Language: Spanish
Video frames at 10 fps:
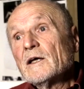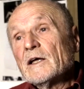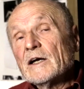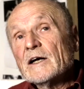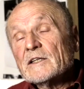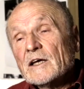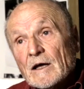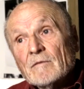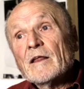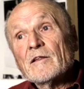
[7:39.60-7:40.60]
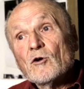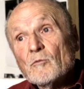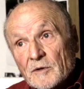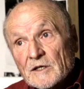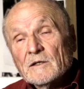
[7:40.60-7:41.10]
El arte que habla del
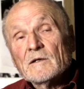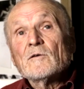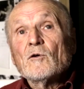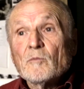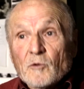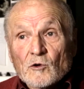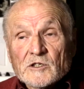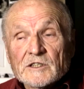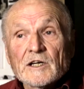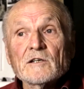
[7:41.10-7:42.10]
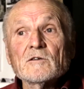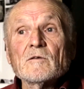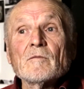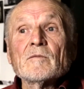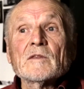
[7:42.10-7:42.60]
hombre, un poco en serio,
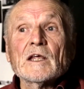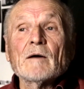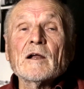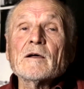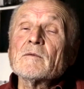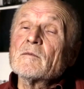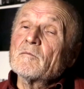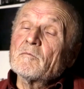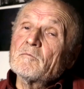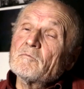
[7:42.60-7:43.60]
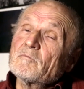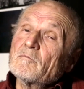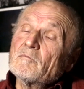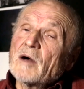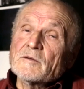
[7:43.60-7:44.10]
te habla
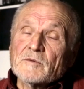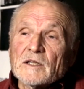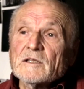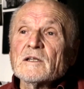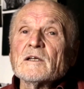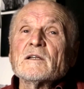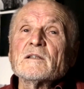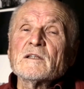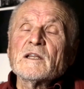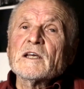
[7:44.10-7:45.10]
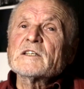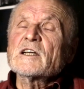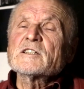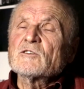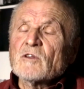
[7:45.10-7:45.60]
más bien de
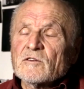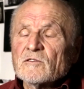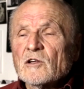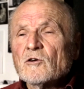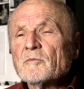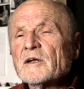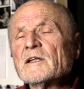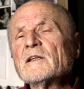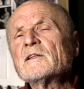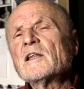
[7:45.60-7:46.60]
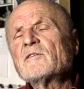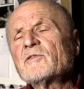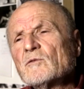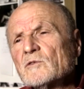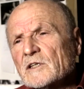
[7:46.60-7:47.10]
esa situación del hombre de
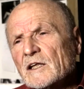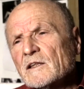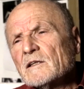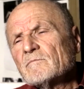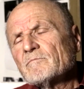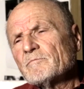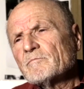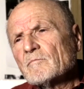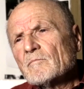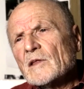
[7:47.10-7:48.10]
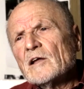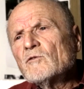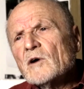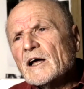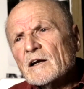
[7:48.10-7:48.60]
dificultad, que
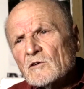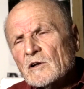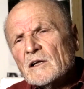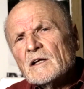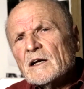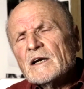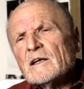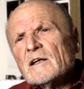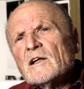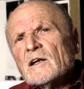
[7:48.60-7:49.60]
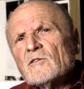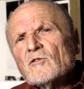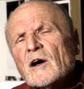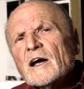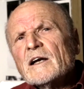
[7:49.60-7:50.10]
nunca,
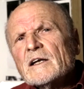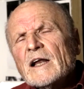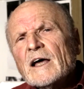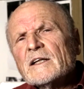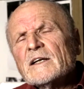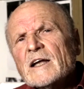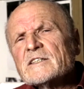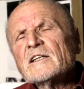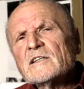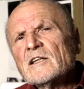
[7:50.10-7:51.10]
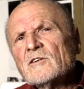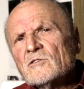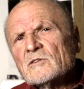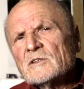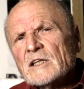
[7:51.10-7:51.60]
nunca la ha
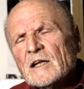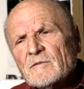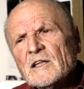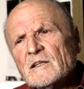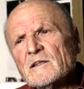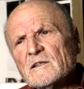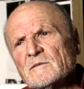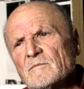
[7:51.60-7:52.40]
sentido tan evidente.